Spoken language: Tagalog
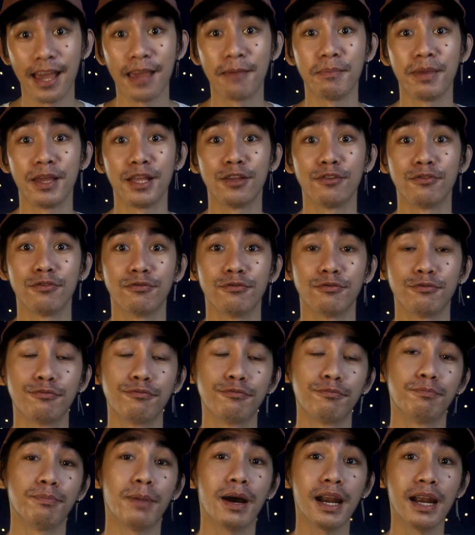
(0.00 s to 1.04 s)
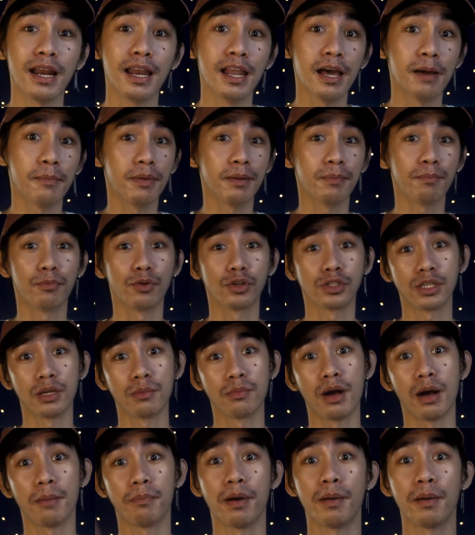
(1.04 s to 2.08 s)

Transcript: I mean, para lamang po sa mga